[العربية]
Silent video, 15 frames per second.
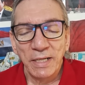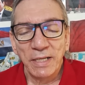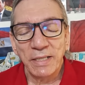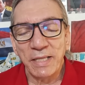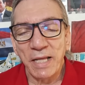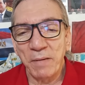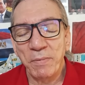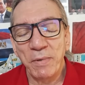
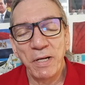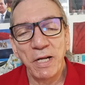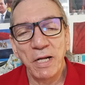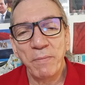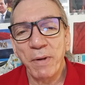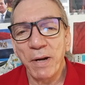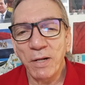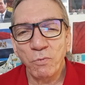طب
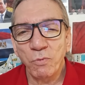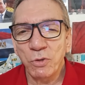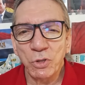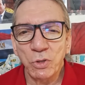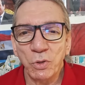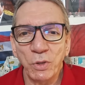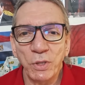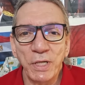الامارات
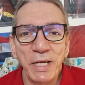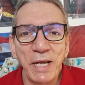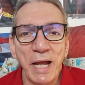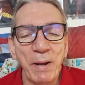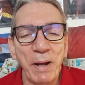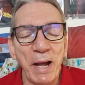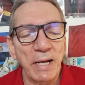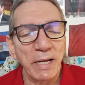
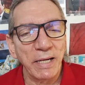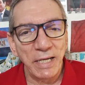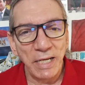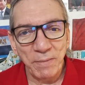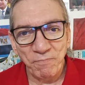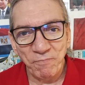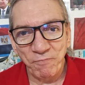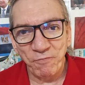والسعوديه
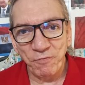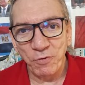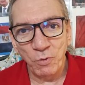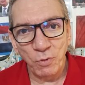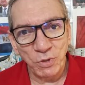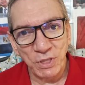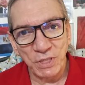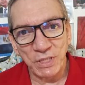هتجيب
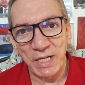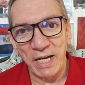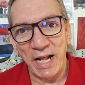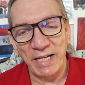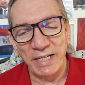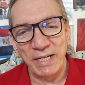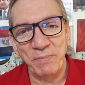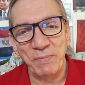فلوس
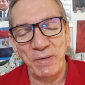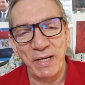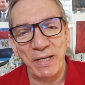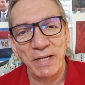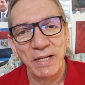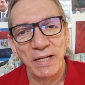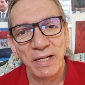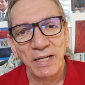السلاح ده
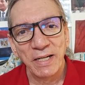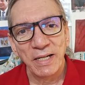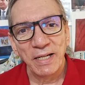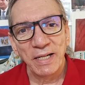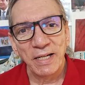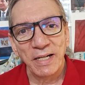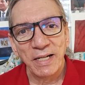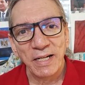منين
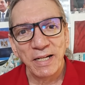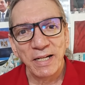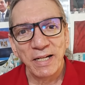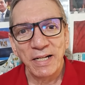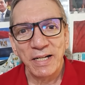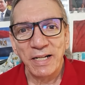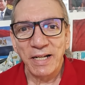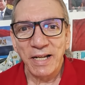
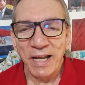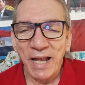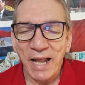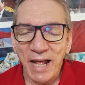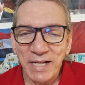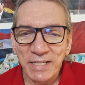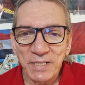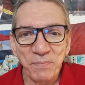
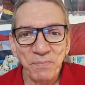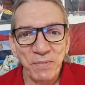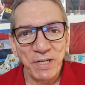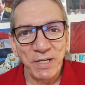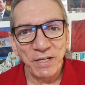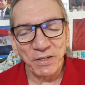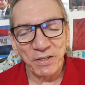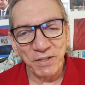لازم
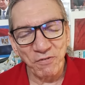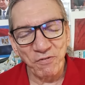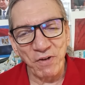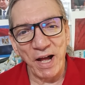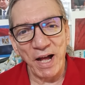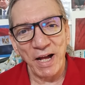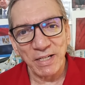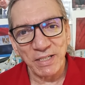من
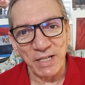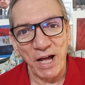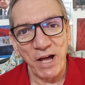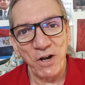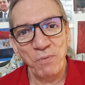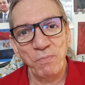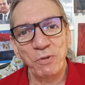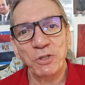ارتفاع
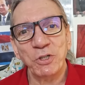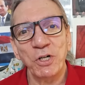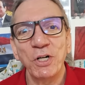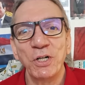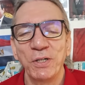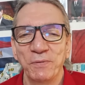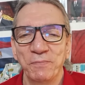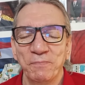اسعار
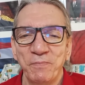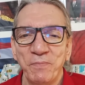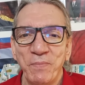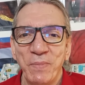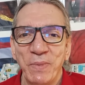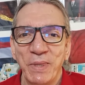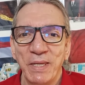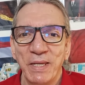البترول
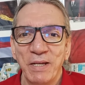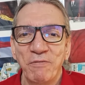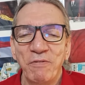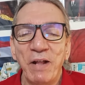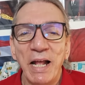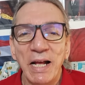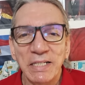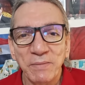
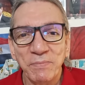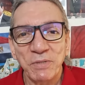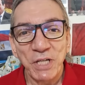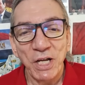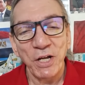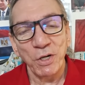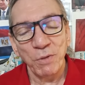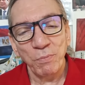فلازم
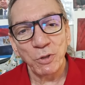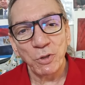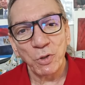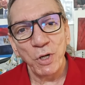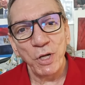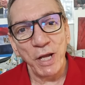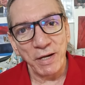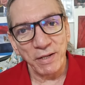سعر
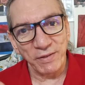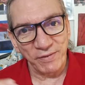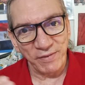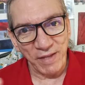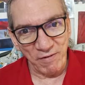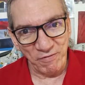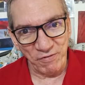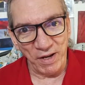البترول
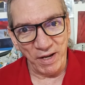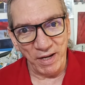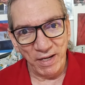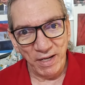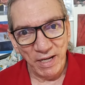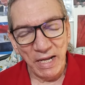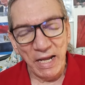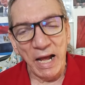يرتفع
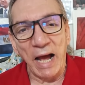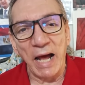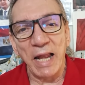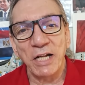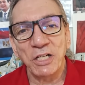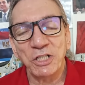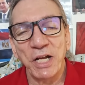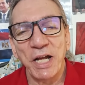
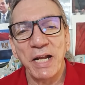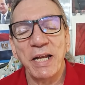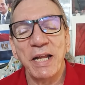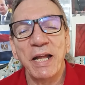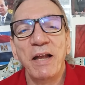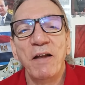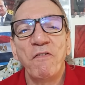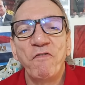علشان
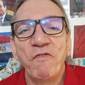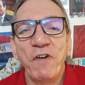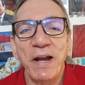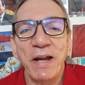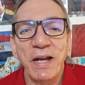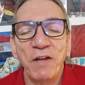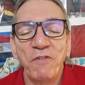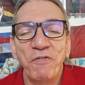
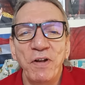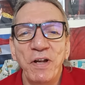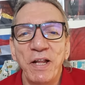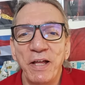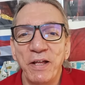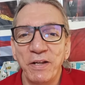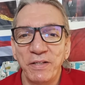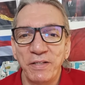الفرق في
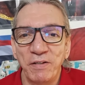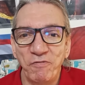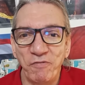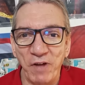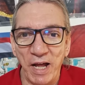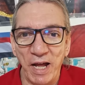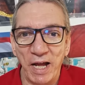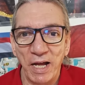
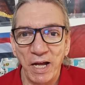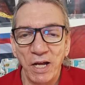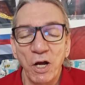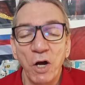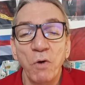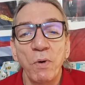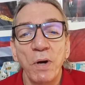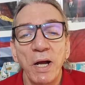الارتفاع
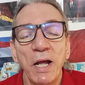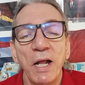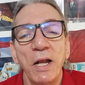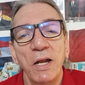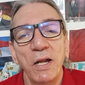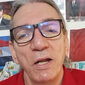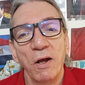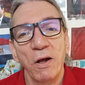هو
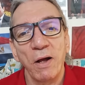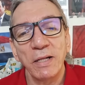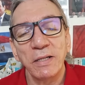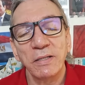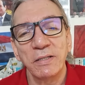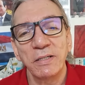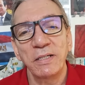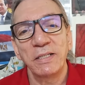اللي
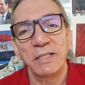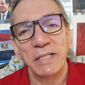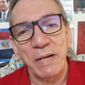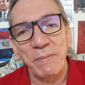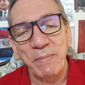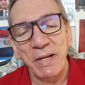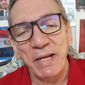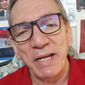يغطي
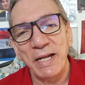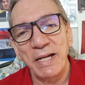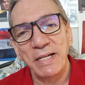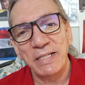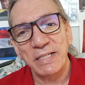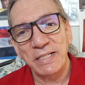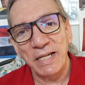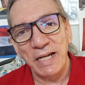ثمن
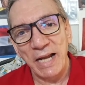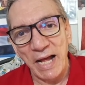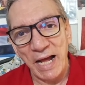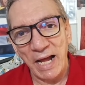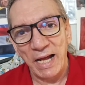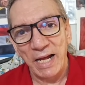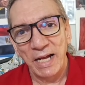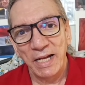
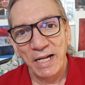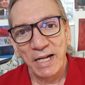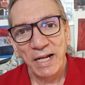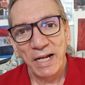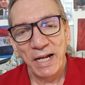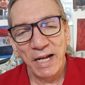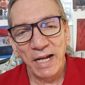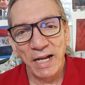السلاح
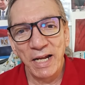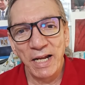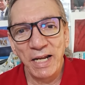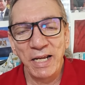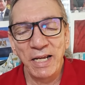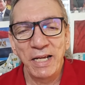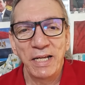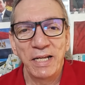
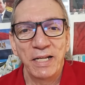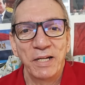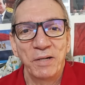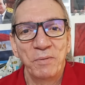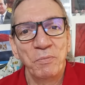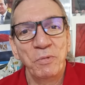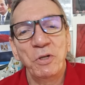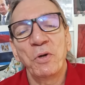اللي
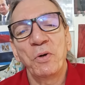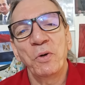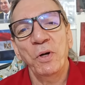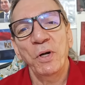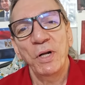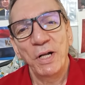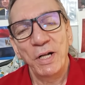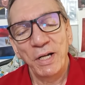
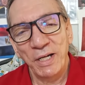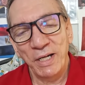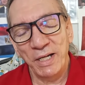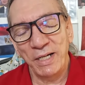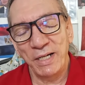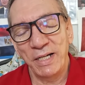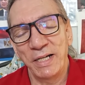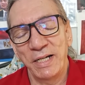بيروح
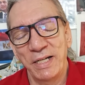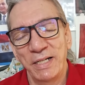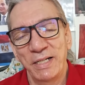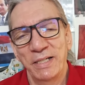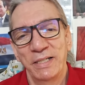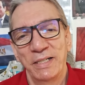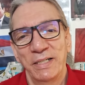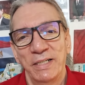
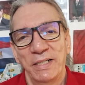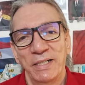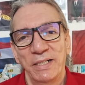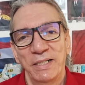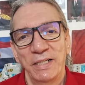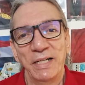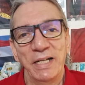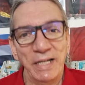لل
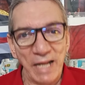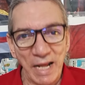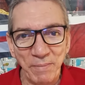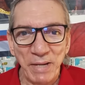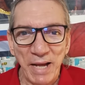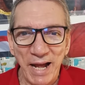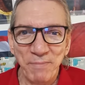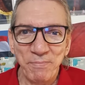
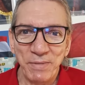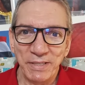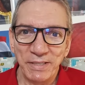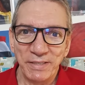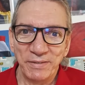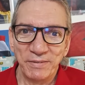للأبي أحمد